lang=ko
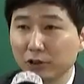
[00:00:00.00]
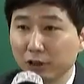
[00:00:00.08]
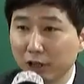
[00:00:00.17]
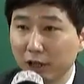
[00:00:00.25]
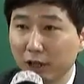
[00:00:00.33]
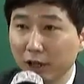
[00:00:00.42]

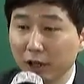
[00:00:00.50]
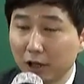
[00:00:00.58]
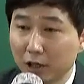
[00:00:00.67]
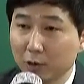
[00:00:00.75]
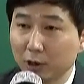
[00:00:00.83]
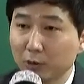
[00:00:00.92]
근데
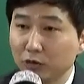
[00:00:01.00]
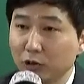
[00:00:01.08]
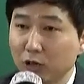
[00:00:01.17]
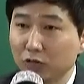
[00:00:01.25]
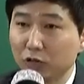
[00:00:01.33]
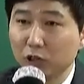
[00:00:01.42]
그럼에도
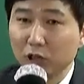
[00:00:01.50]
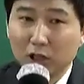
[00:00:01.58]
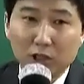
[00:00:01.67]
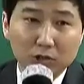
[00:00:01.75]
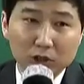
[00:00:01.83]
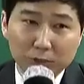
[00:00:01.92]
불구하고
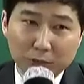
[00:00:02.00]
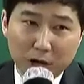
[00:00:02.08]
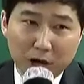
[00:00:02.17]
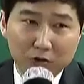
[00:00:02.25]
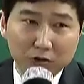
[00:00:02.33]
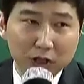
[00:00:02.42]

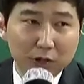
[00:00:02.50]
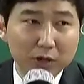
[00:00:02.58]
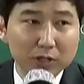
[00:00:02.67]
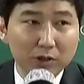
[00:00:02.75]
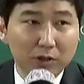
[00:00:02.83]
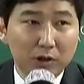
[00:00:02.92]
2018년 한국
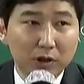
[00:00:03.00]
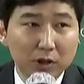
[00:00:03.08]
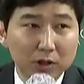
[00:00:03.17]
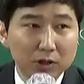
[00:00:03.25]
사회에서